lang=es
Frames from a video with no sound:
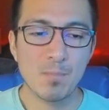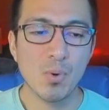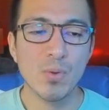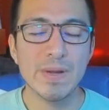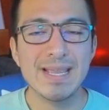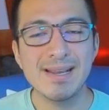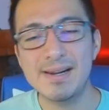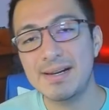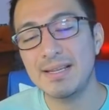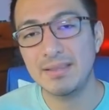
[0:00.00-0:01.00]
podrían
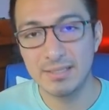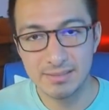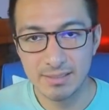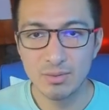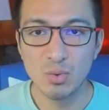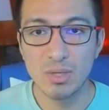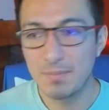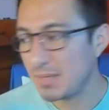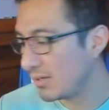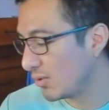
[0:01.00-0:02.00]
retrasar tu
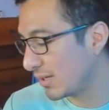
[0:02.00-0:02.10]
camino,